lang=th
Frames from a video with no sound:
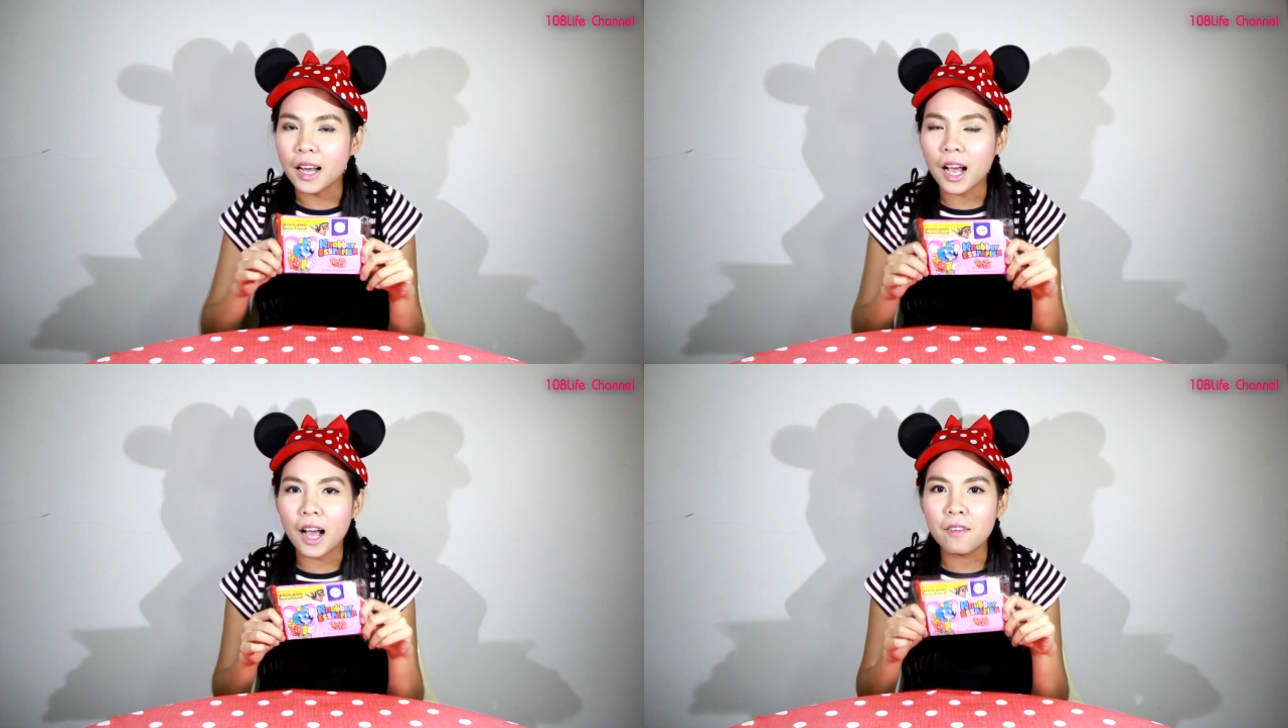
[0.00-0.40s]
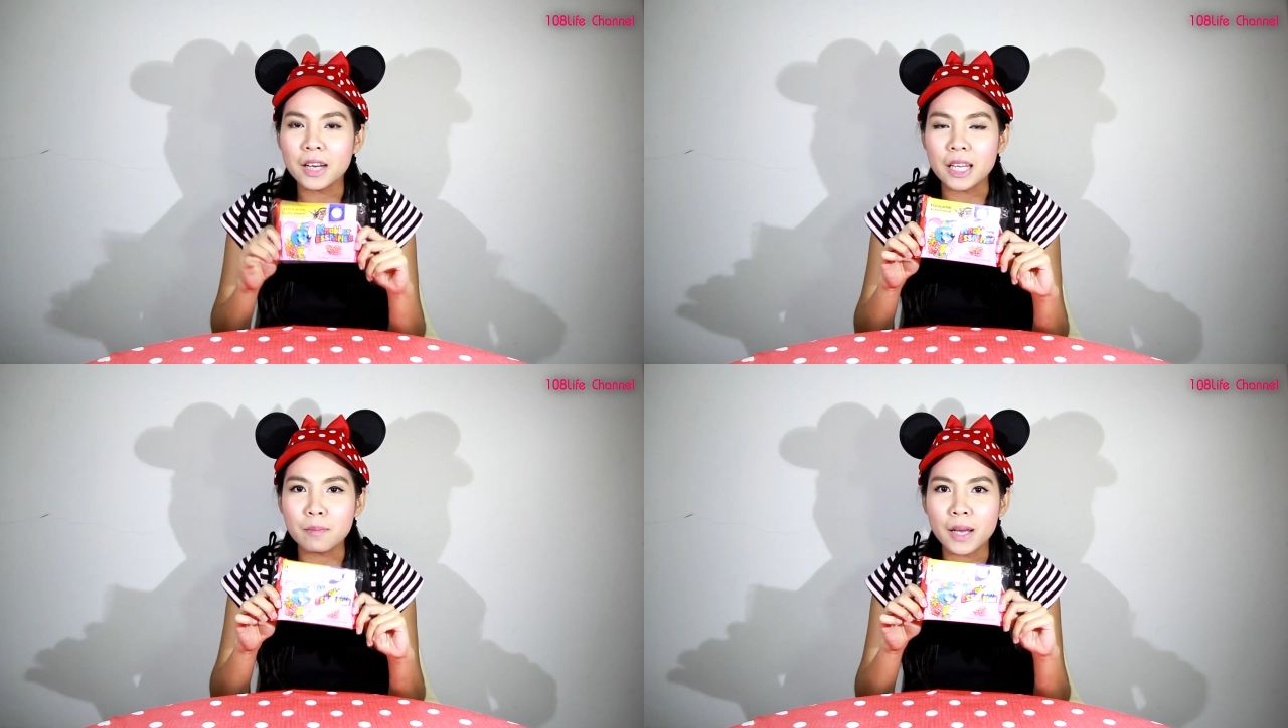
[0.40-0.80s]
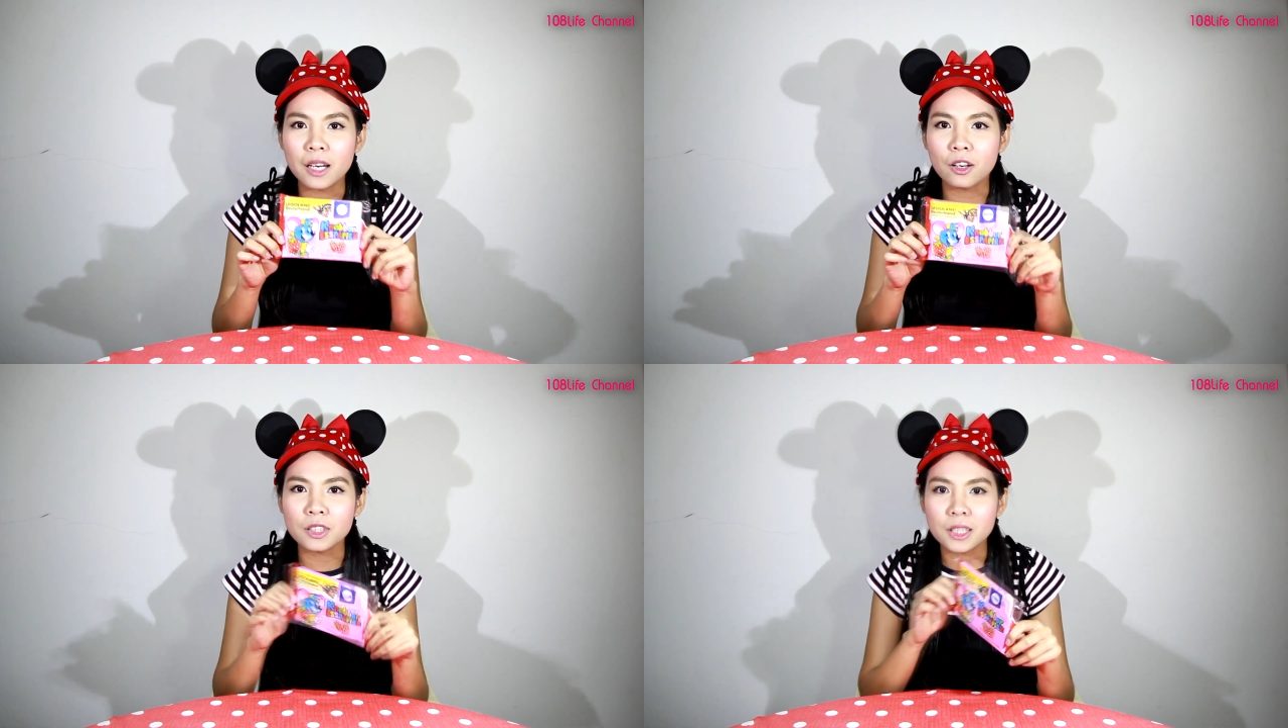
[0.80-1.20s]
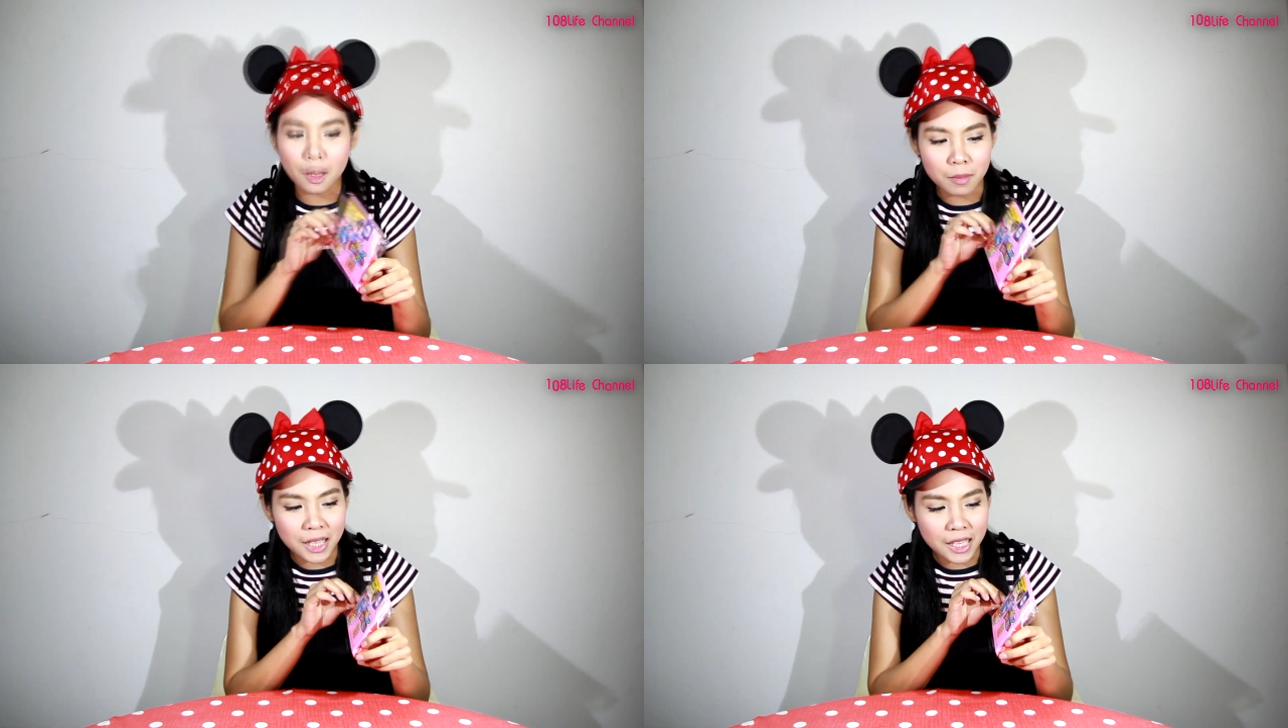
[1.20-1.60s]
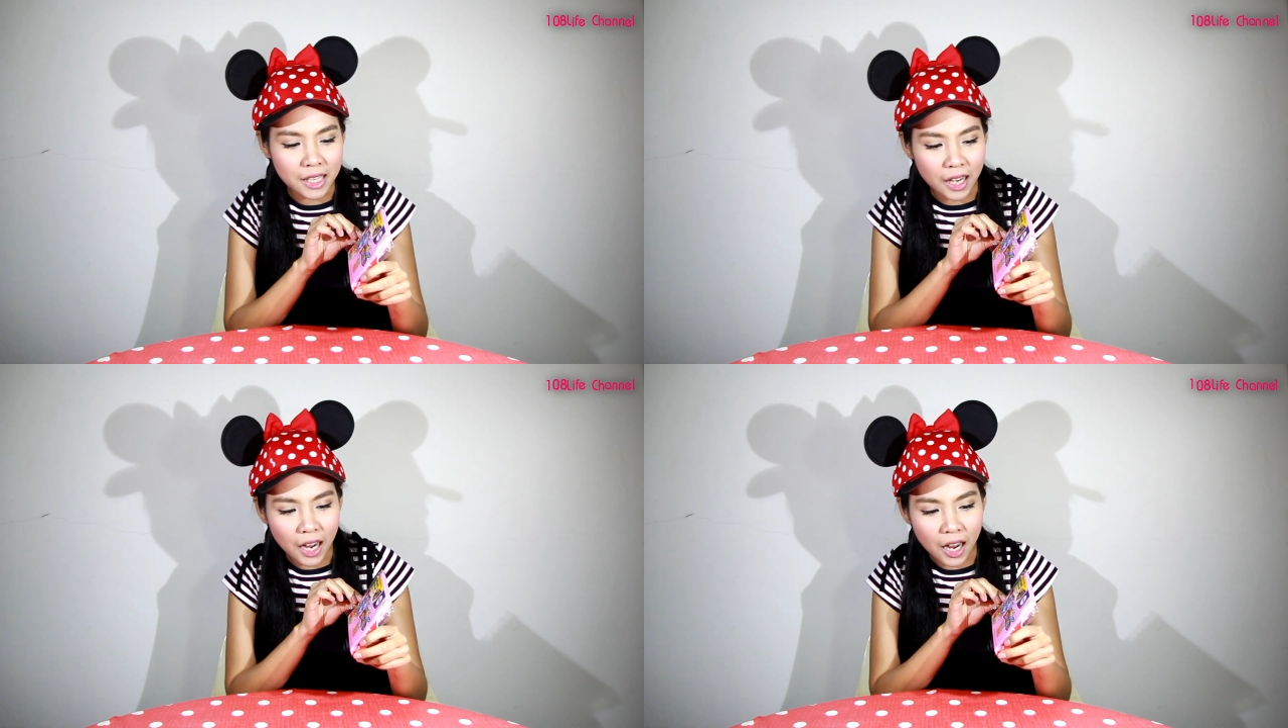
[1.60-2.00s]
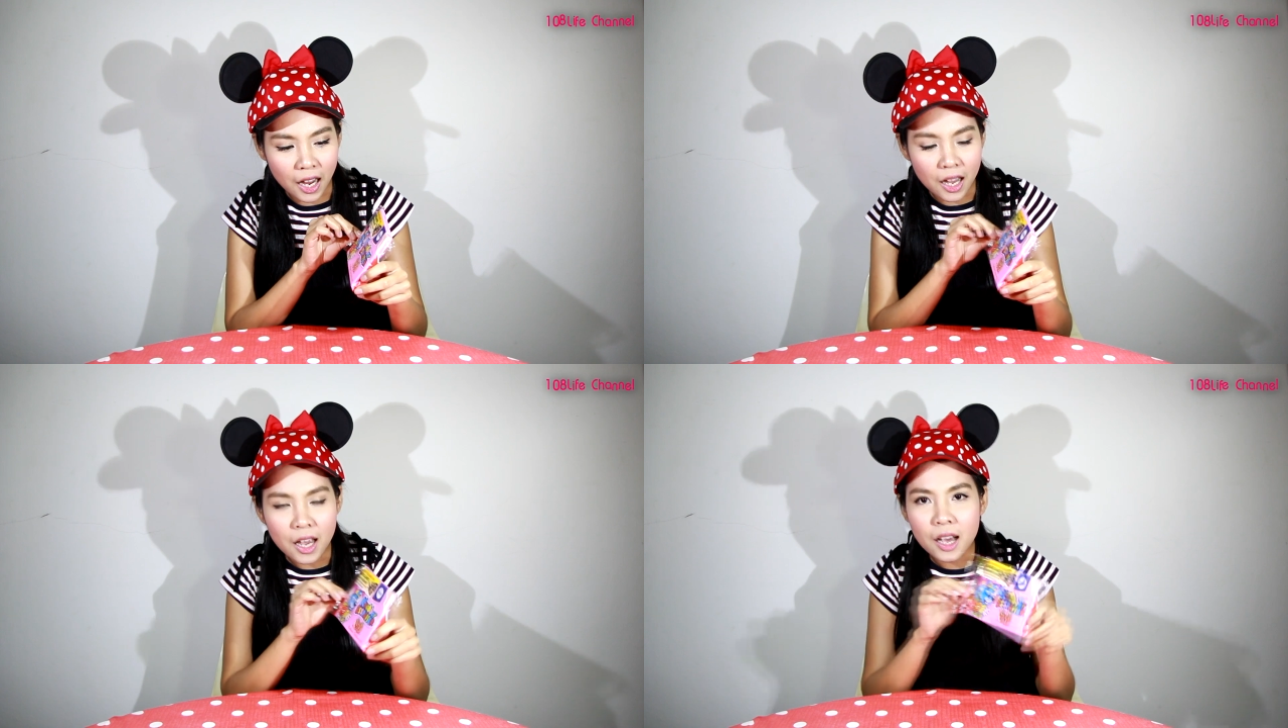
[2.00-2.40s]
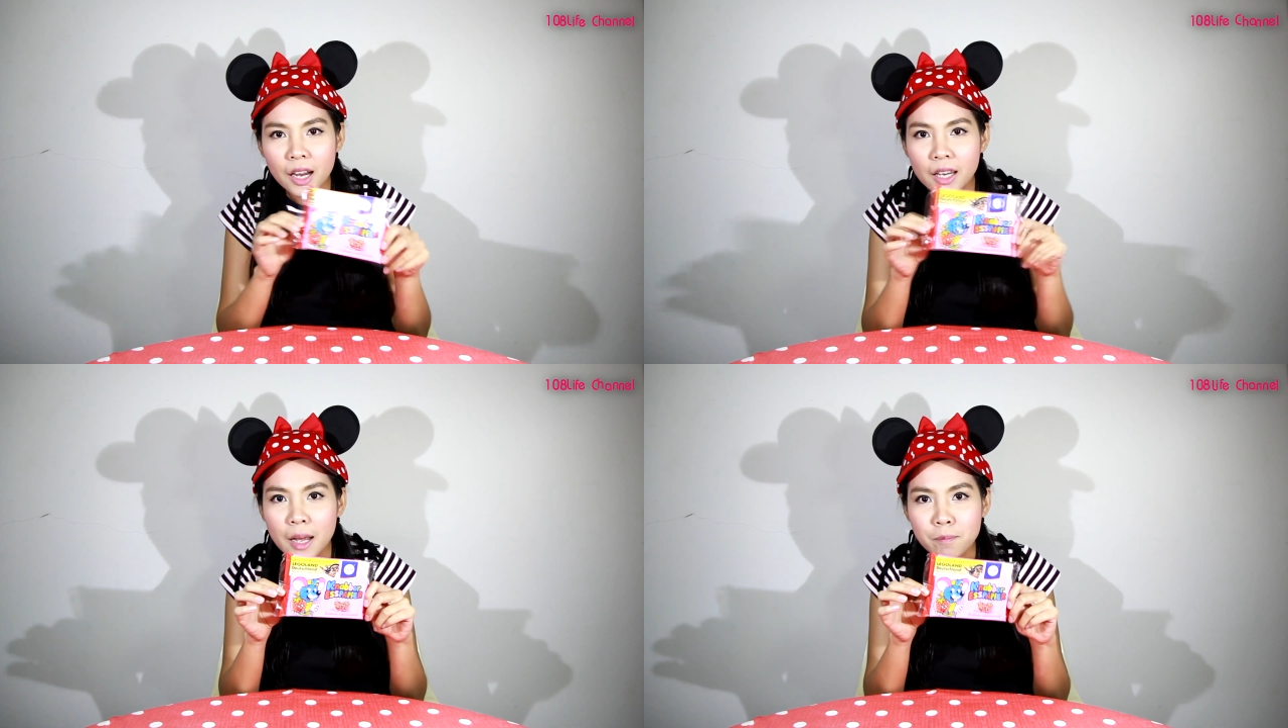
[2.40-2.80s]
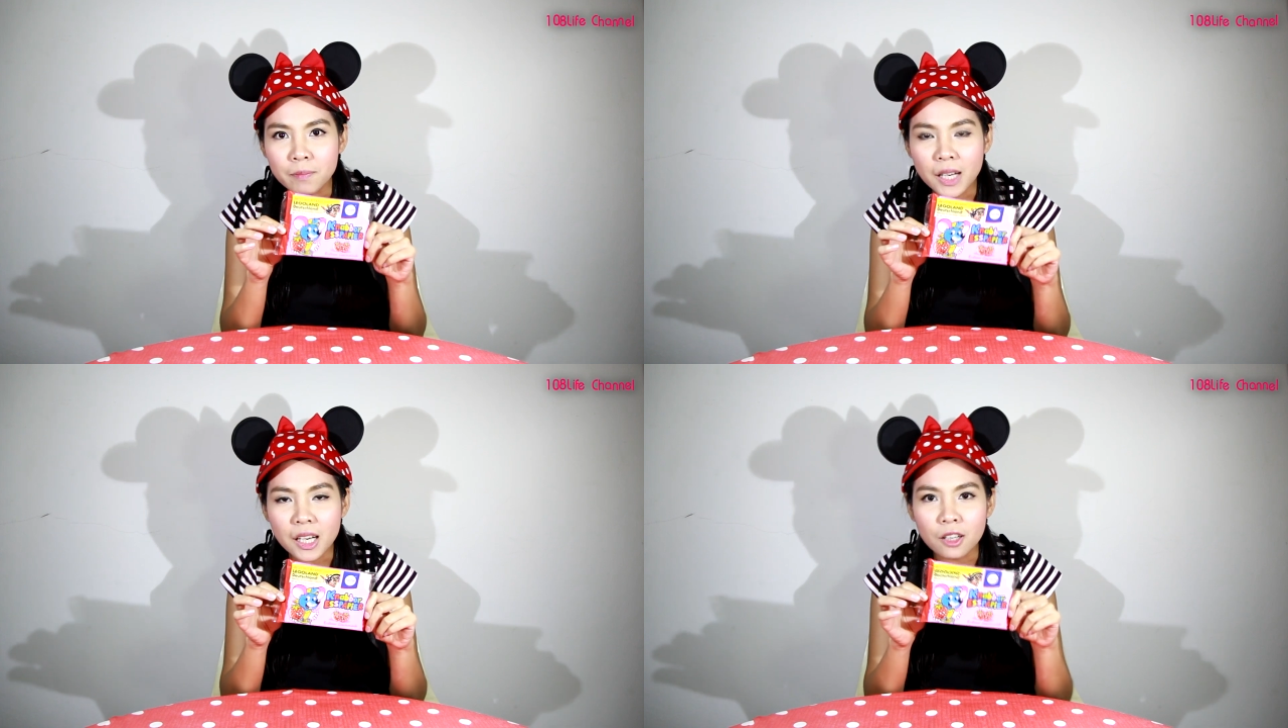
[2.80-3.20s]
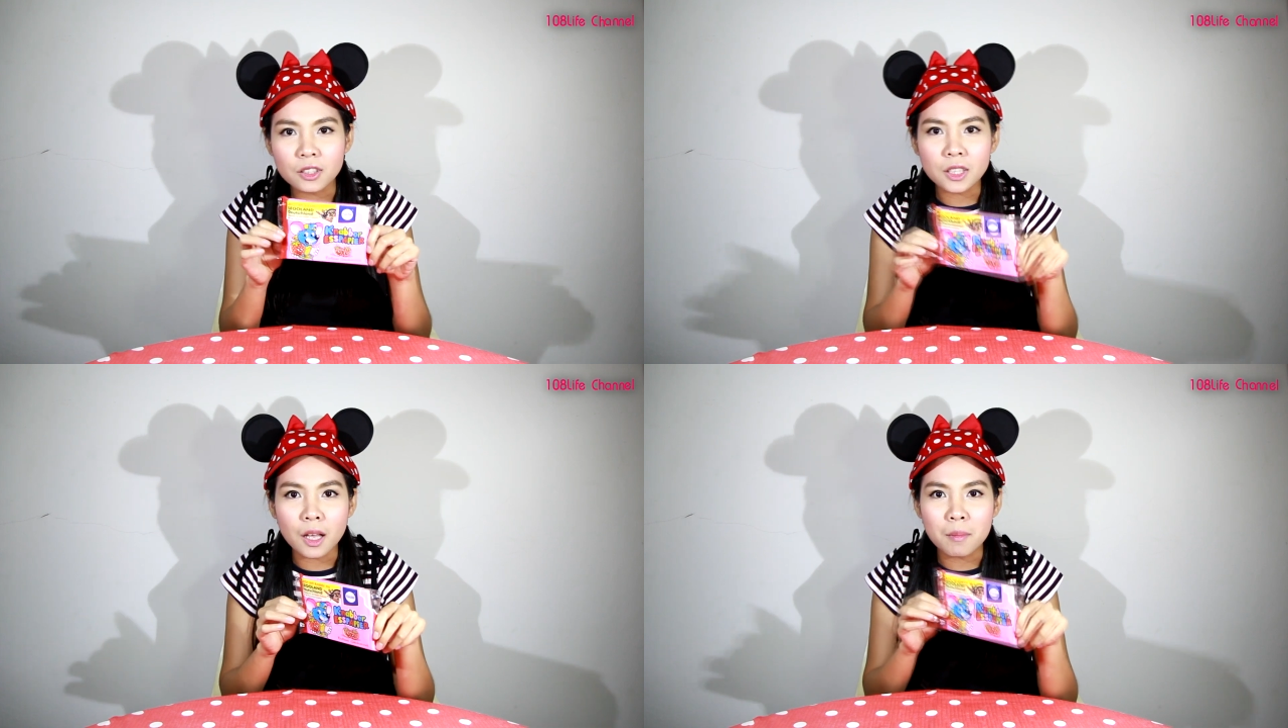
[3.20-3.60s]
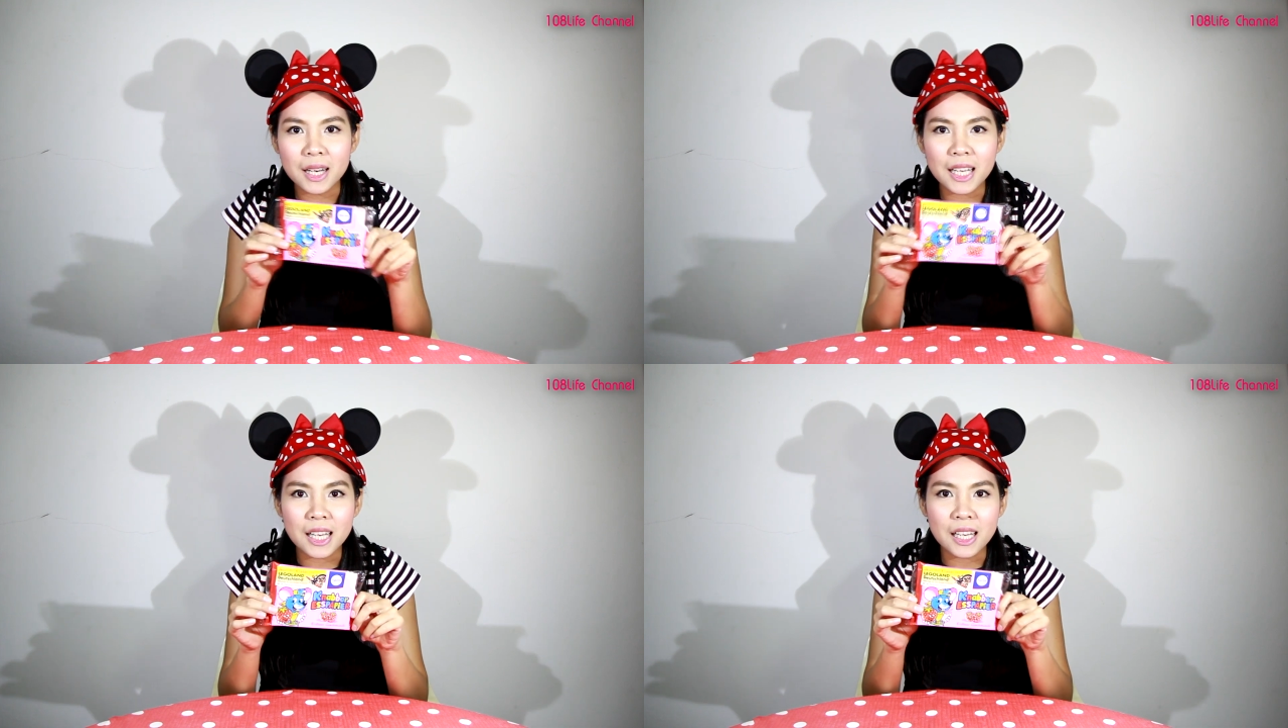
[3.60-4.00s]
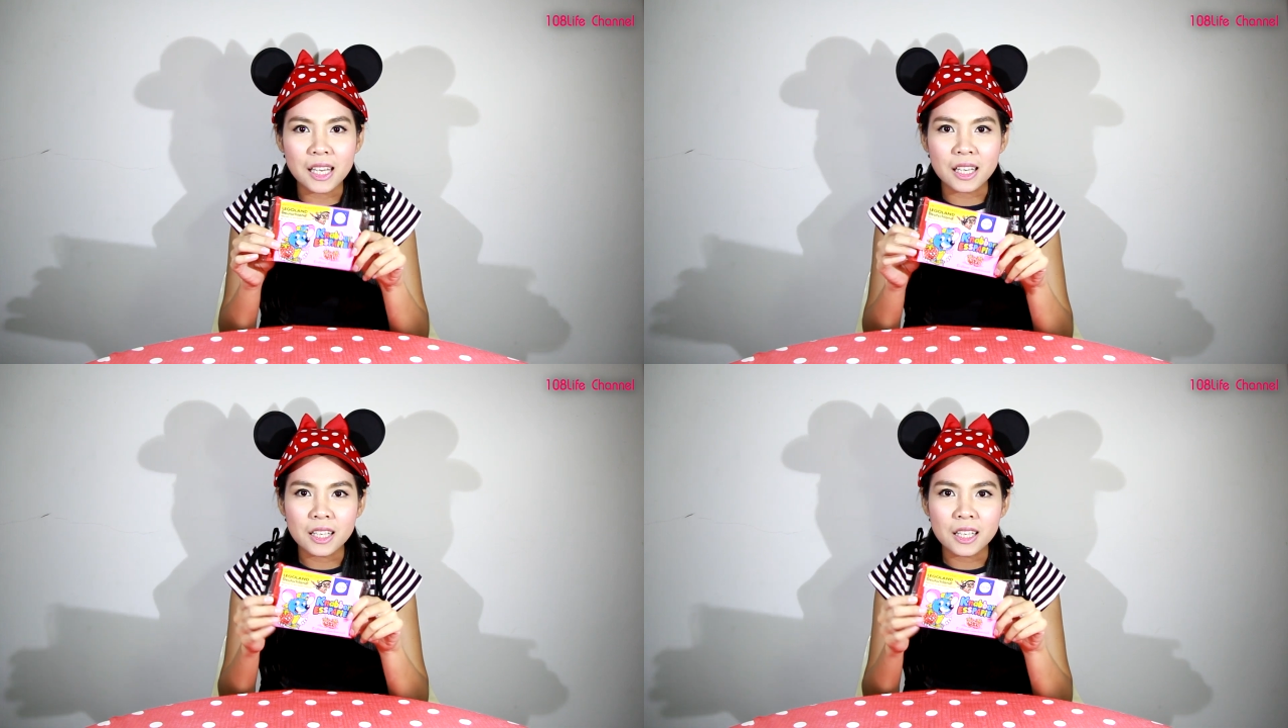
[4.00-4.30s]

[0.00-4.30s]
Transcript: นะคะ วันนี้เป็นรสสตรอเบอรี่นะคะ แคนเปอร์รสสตรอเบอรี่